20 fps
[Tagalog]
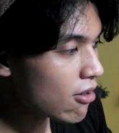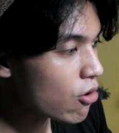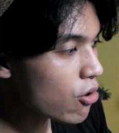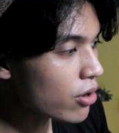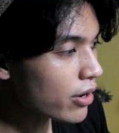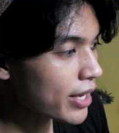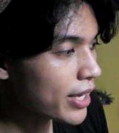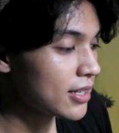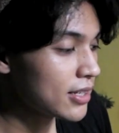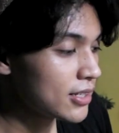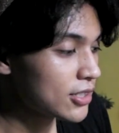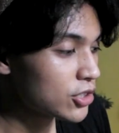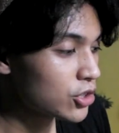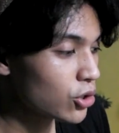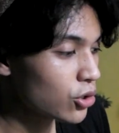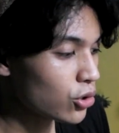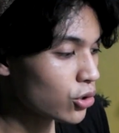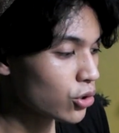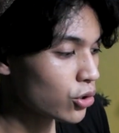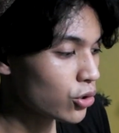okay.
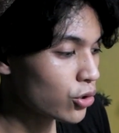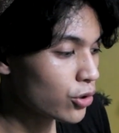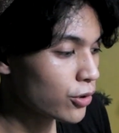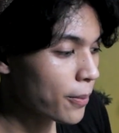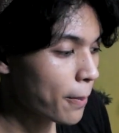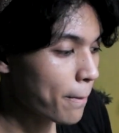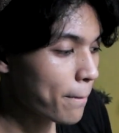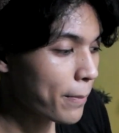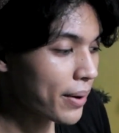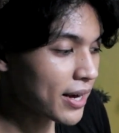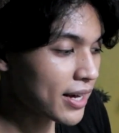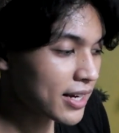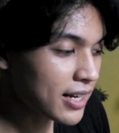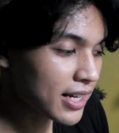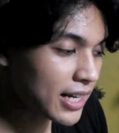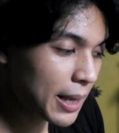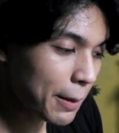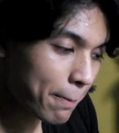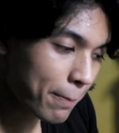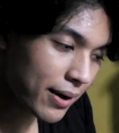So, parang
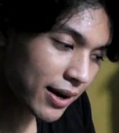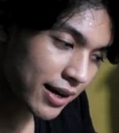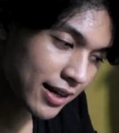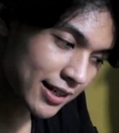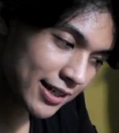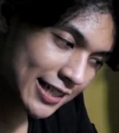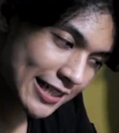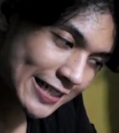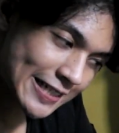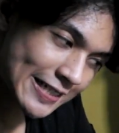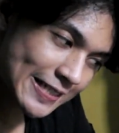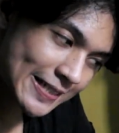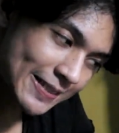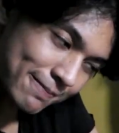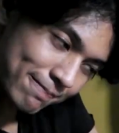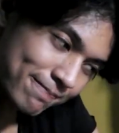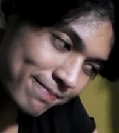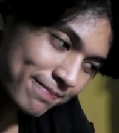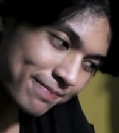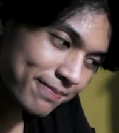ipag
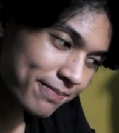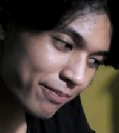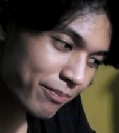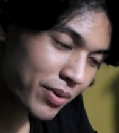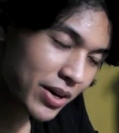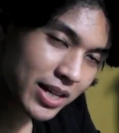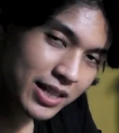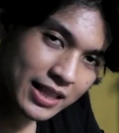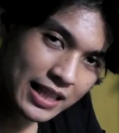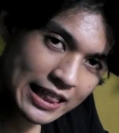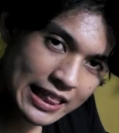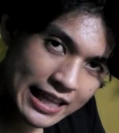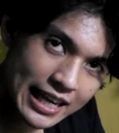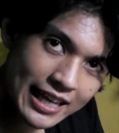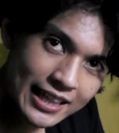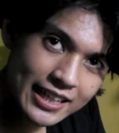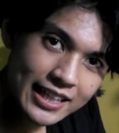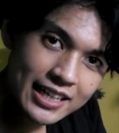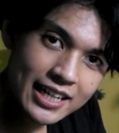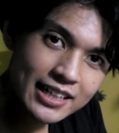
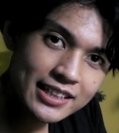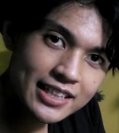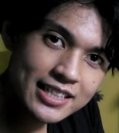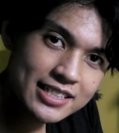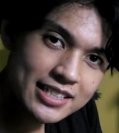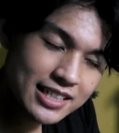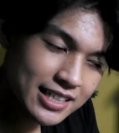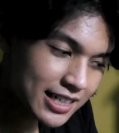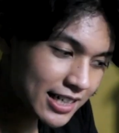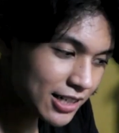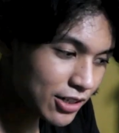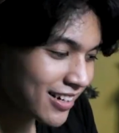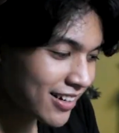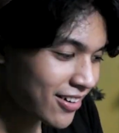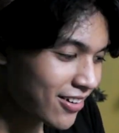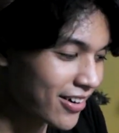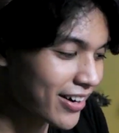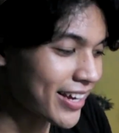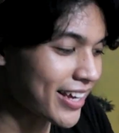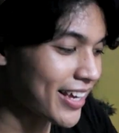pagdidikitin natin siyang gano'n.
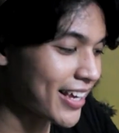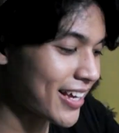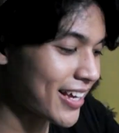Okay.